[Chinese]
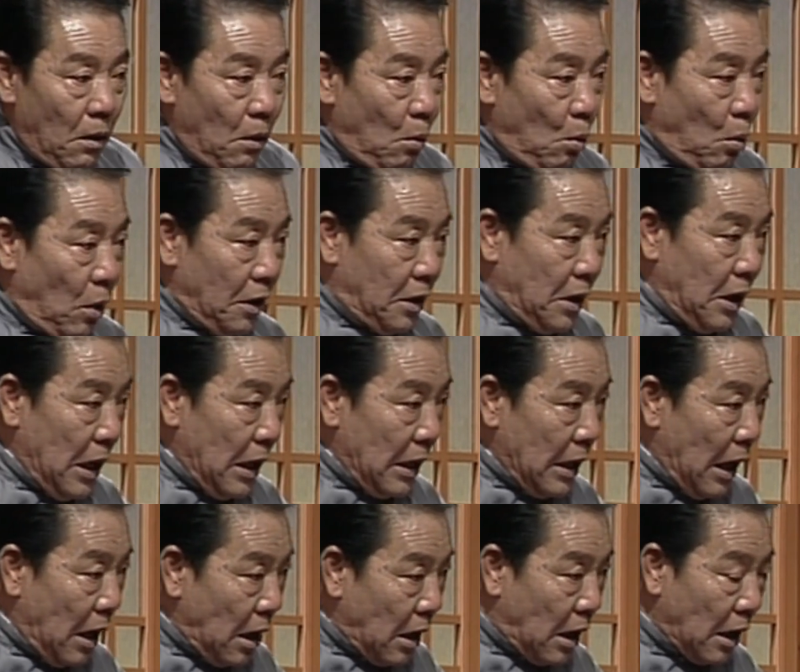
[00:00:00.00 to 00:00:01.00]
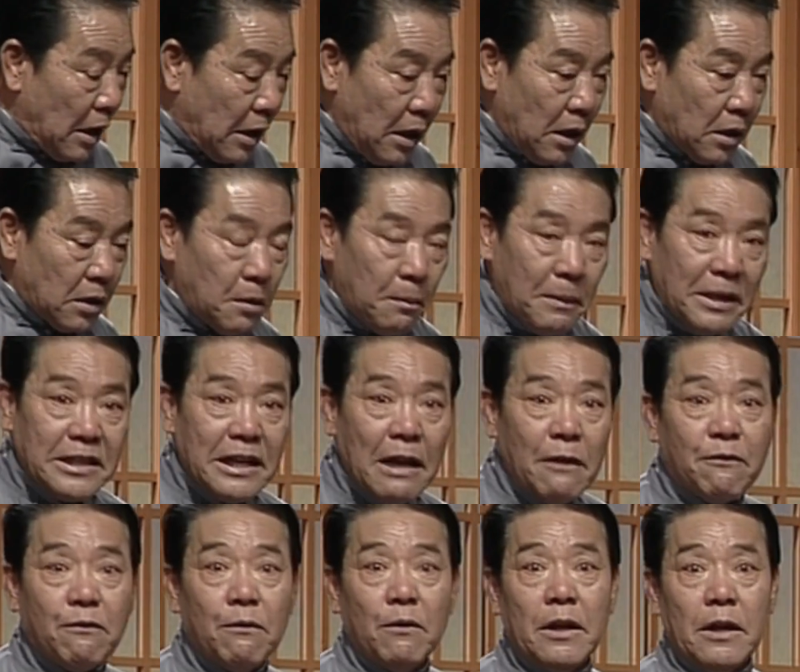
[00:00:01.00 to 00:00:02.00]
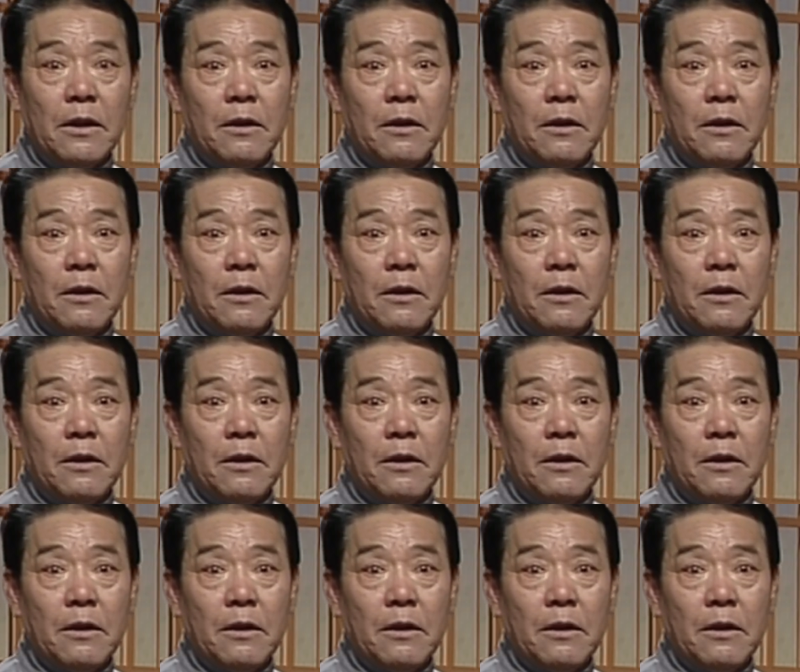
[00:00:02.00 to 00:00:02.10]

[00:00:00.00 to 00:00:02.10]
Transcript: 我爹娘肯定是没在府里